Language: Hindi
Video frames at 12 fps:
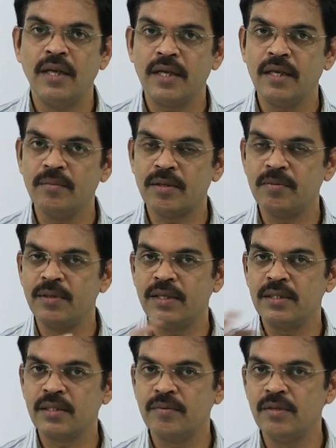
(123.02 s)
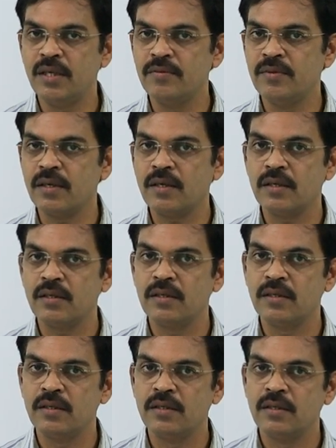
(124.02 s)
लेकिन मैथमेटिक्स का बिहेवियर
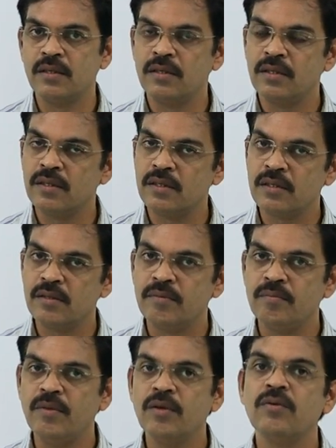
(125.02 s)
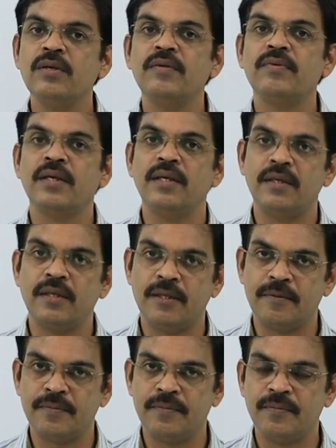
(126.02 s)
बिल्कुल डिफरेंट
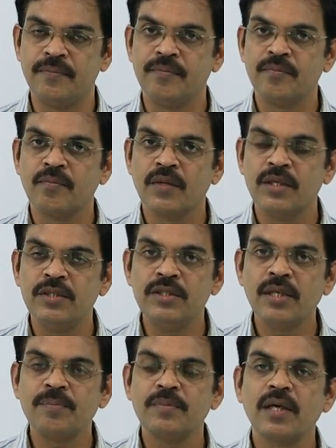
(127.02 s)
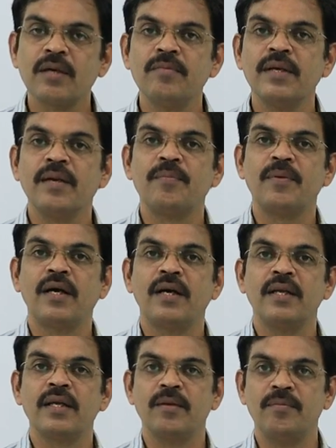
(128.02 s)
है जब तक मेरे
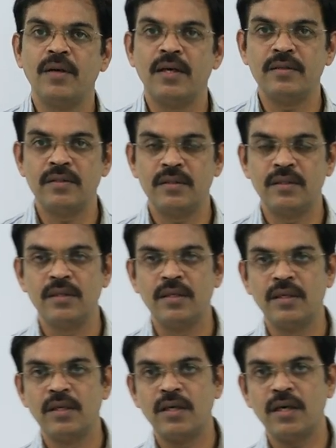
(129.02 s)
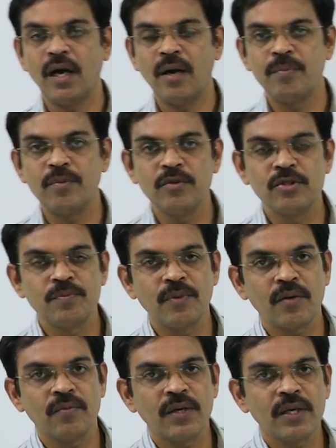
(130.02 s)
पढ़ाने के बाद आप उस
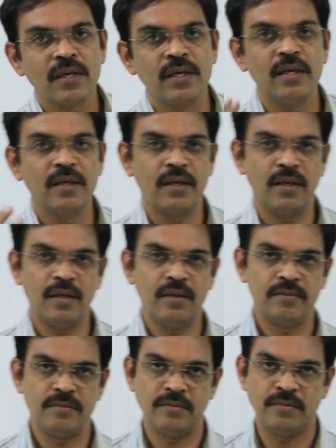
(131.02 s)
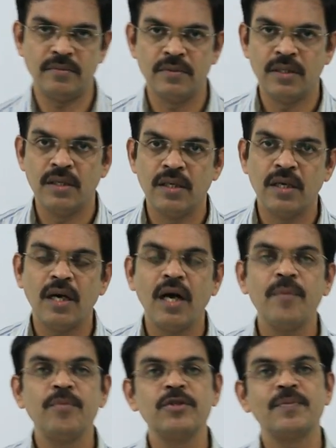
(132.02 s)
पर वर्क नहीं करेंगे
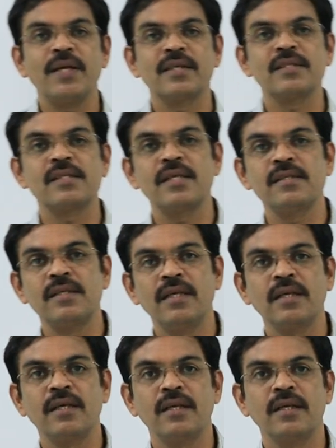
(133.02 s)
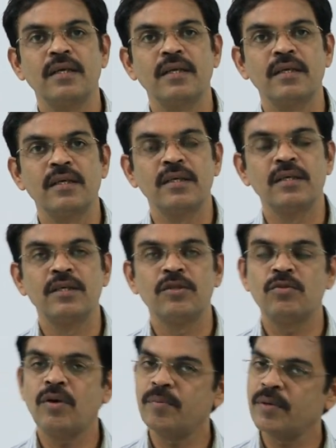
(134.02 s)
आप उस पर एक्सरसाइज नहीं करेंगे
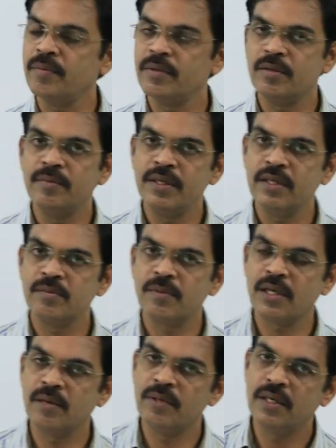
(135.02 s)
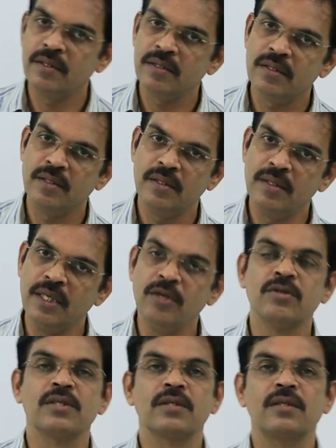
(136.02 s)
तो आपका मैथमेटिक्स में कमांड नहीं
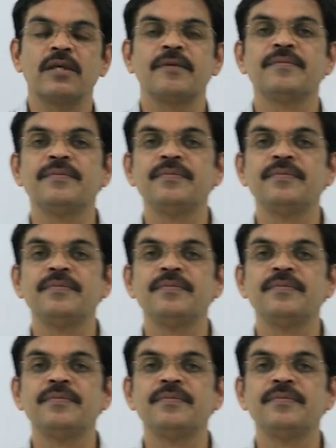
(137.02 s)
हो सकता